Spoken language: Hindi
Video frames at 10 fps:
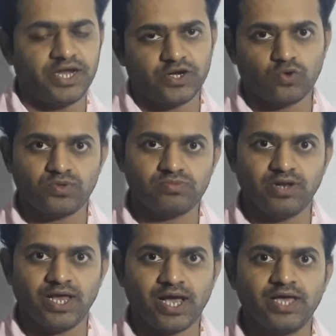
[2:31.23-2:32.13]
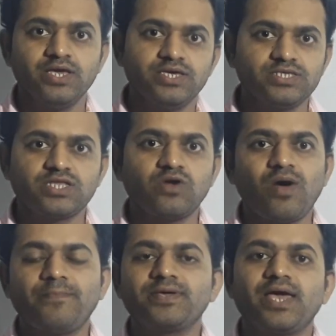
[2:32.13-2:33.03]
एट रुपीज़ मिलेगा इस तरह
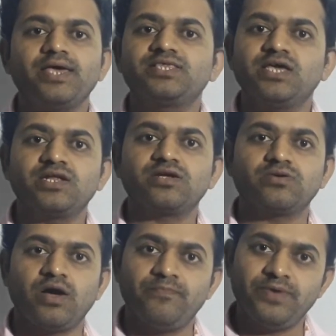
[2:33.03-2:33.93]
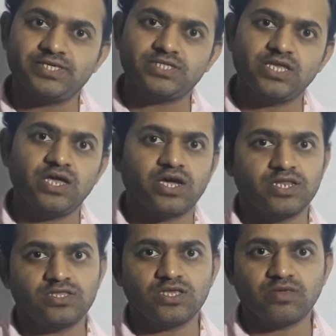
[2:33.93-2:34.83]
वहाँ पर क्या है शेयर आप बेचते हैं
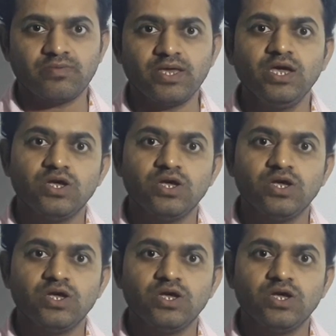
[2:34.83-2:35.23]
खरीदते समय